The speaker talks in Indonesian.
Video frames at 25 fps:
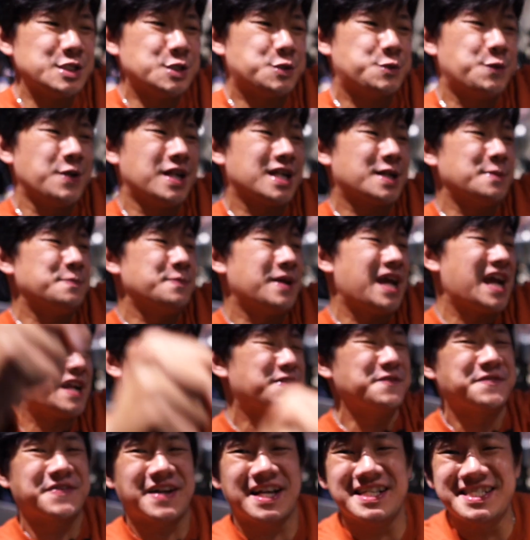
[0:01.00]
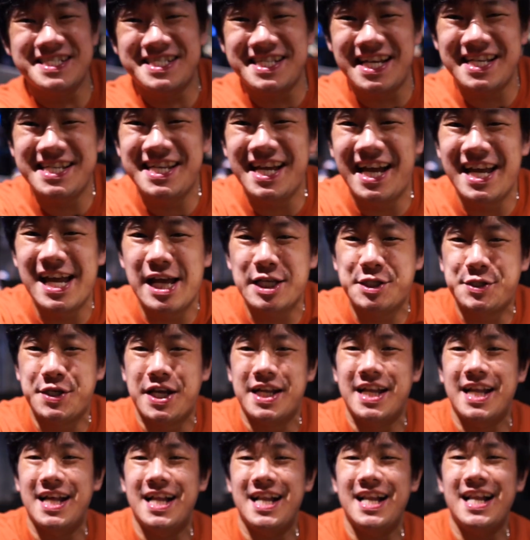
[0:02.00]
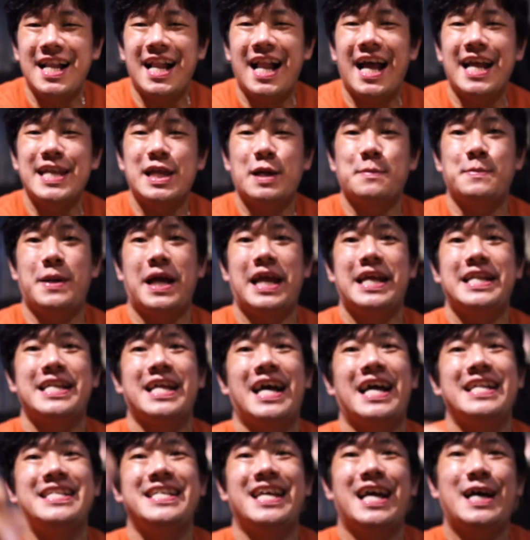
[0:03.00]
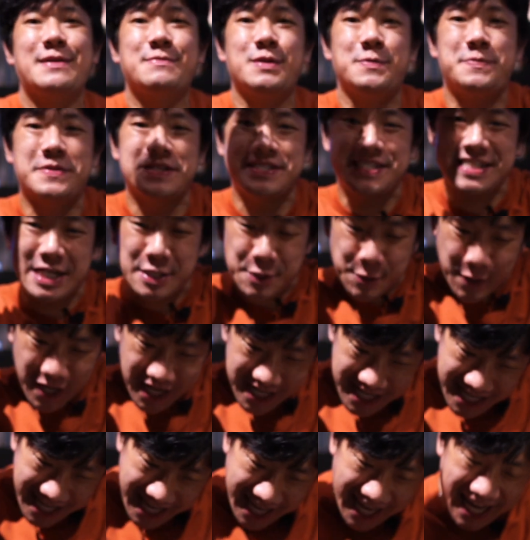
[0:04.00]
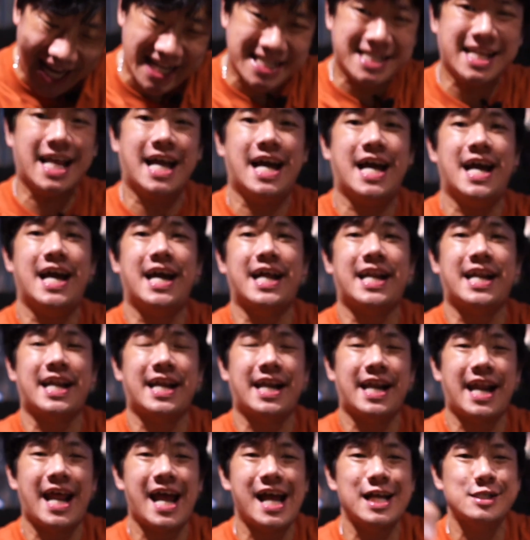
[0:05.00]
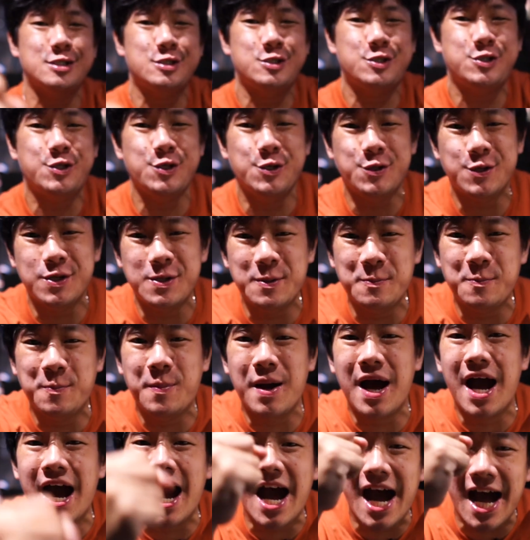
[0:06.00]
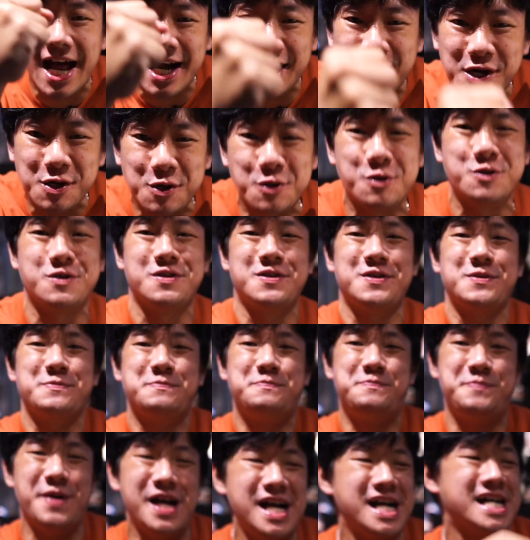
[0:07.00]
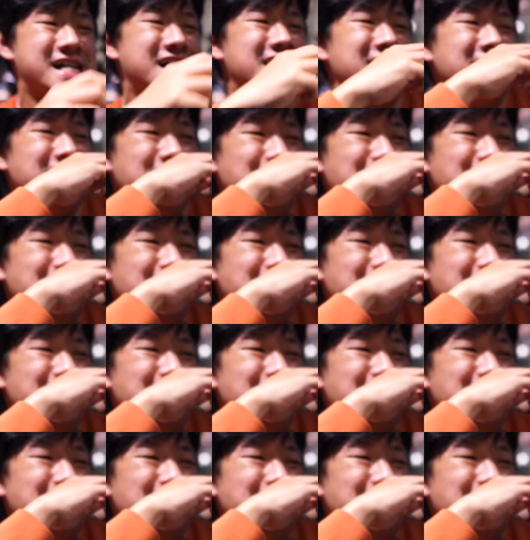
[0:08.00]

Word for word: friends, welcome back to Friends Sanjaya Channel. Hanya mainan yang mempersatukan kita. Racun baru. Beh,